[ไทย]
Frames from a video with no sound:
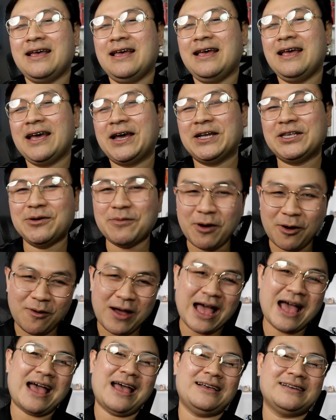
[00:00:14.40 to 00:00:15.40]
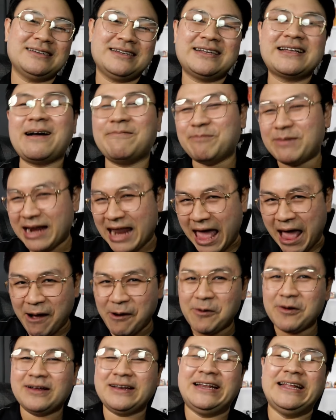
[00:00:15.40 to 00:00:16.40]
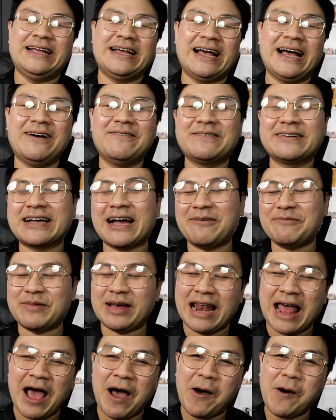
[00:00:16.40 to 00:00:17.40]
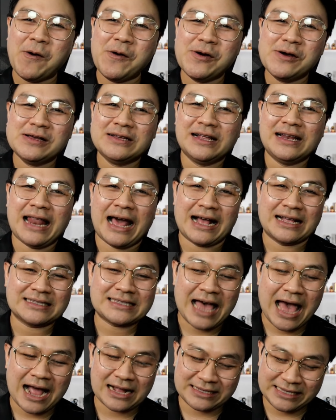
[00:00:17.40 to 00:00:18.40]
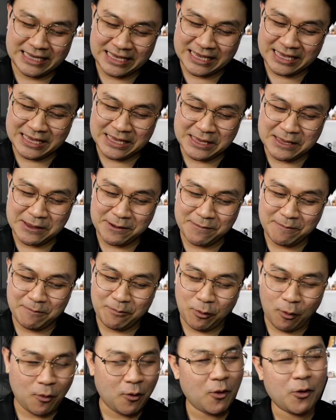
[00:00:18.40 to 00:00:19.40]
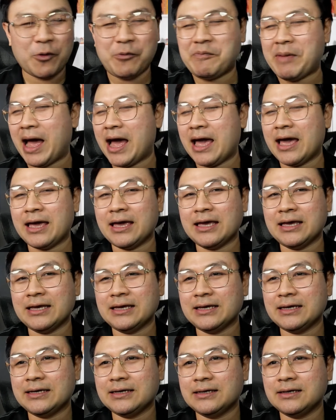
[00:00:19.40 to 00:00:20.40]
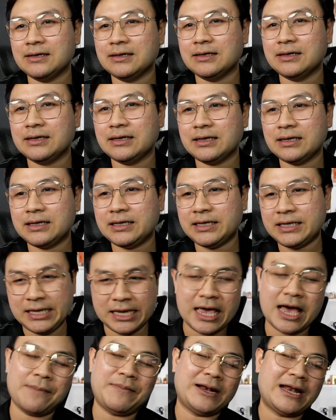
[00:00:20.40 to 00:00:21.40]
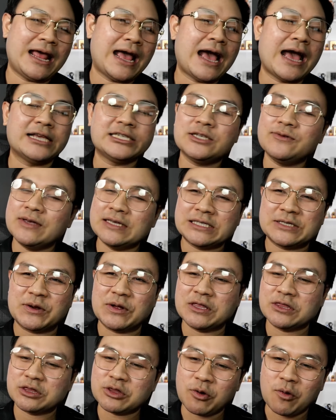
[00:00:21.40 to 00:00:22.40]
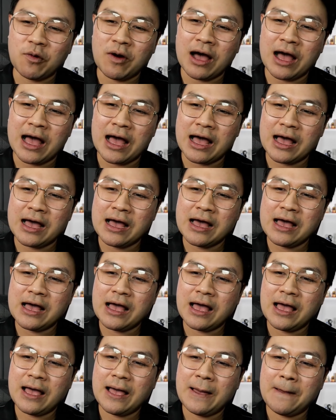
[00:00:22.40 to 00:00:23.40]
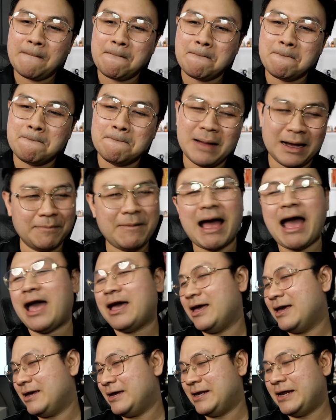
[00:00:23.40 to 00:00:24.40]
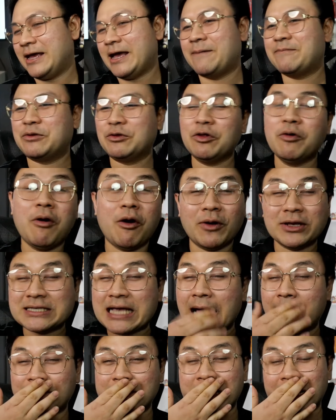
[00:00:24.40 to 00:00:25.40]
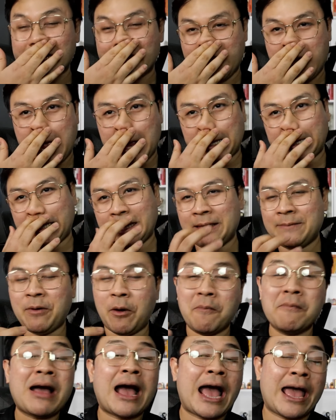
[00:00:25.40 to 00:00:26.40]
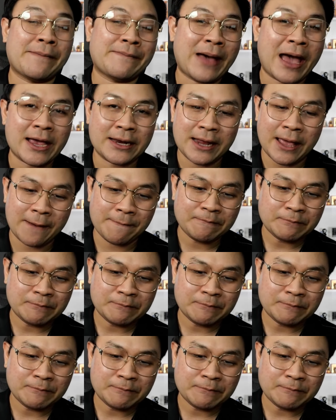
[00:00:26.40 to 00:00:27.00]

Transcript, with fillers: ก็ต้องบอกว่ากลับมาแล้วนะครับกลับมาแล้วหลังจากที่โหไปเคลียร์ปัญหาชีวิตส่วนตัวมากมายนะครับต้องบอกว่าสามเดือนนี้ที่ผมหายไปเนี่ย